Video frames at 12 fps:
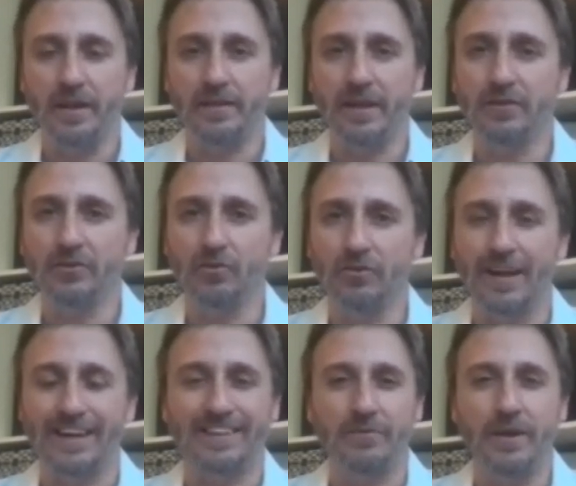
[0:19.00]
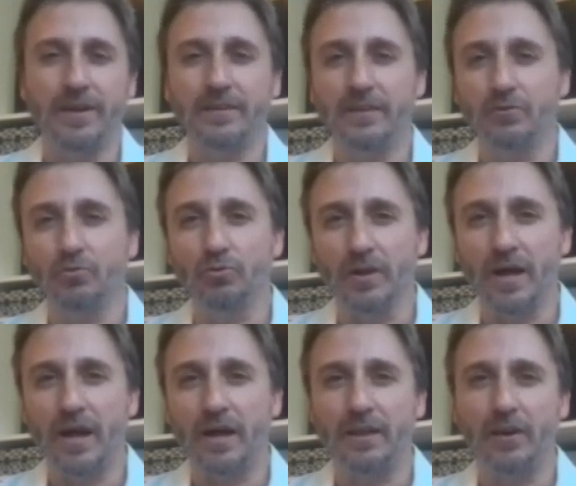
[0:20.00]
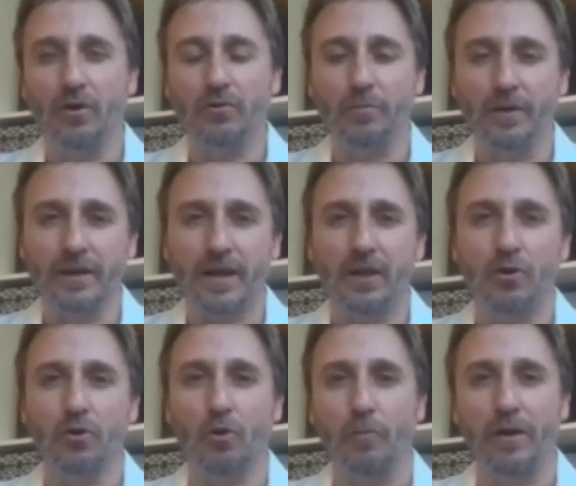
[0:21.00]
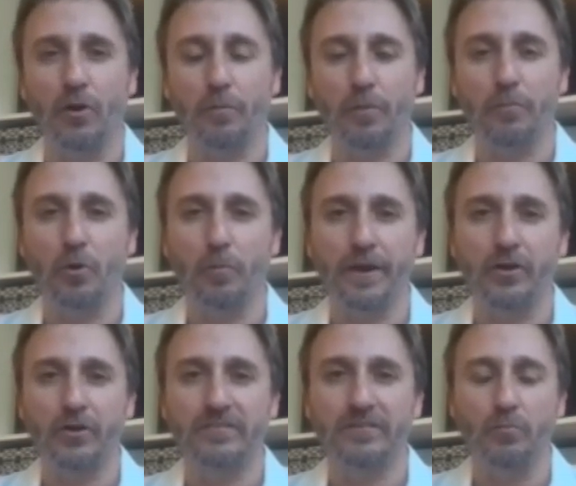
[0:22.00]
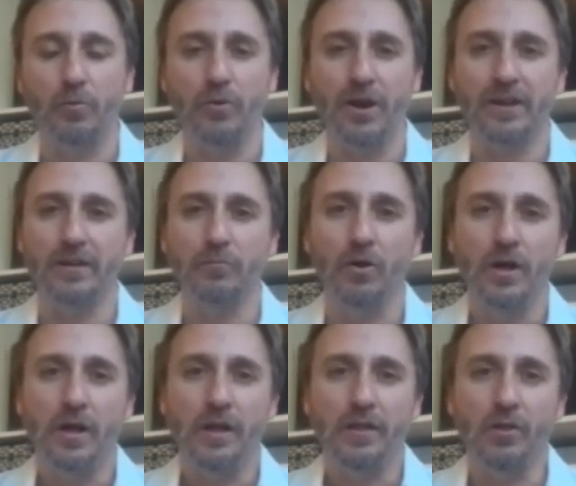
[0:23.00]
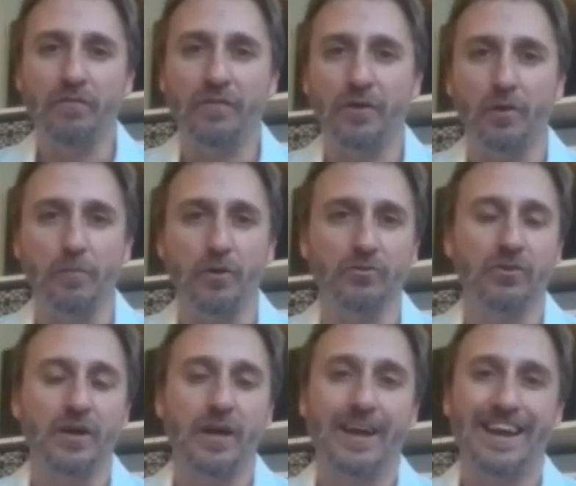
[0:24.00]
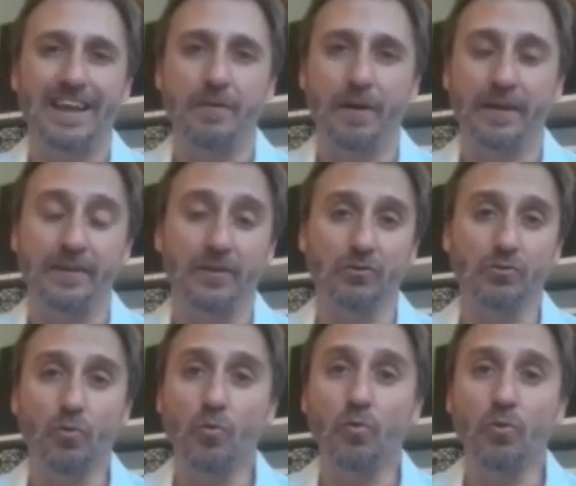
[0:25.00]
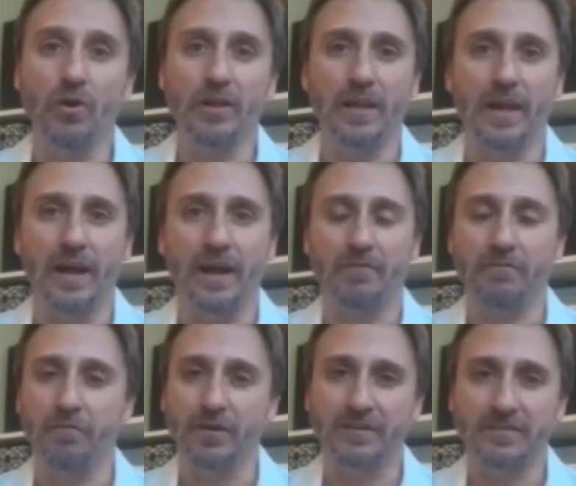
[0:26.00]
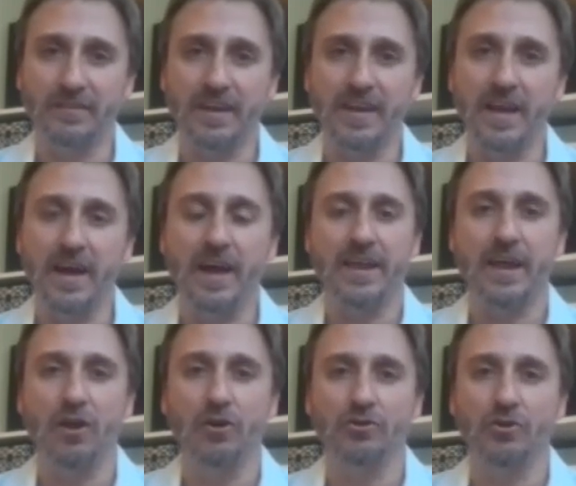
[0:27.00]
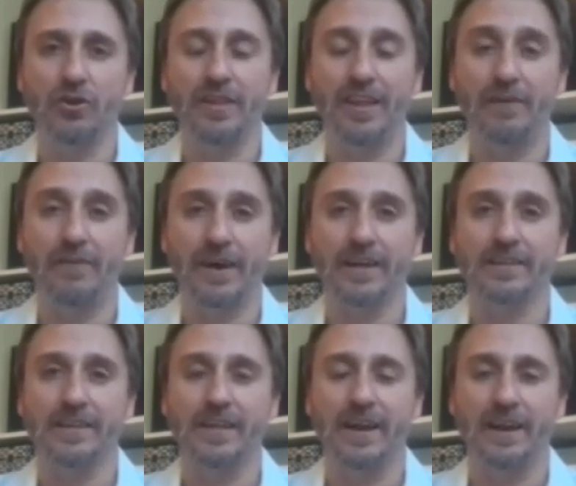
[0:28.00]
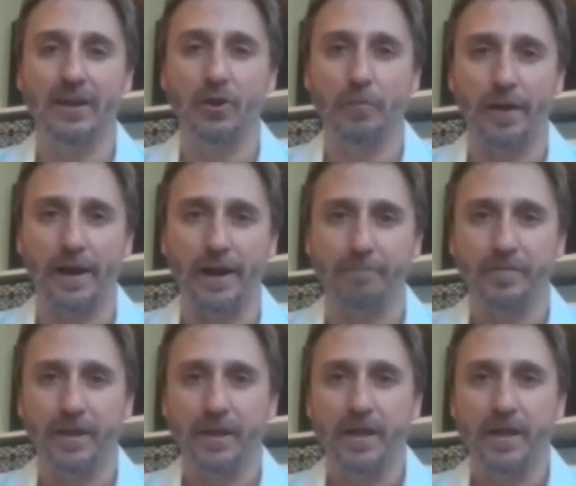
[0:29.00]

tanto la actividad institucional de los mercados como de los propios operadores se movió al ritmo de dos fenómenos climáticos. Uno el de la fuerte sequía y el otro es de la bajante del río Paraná.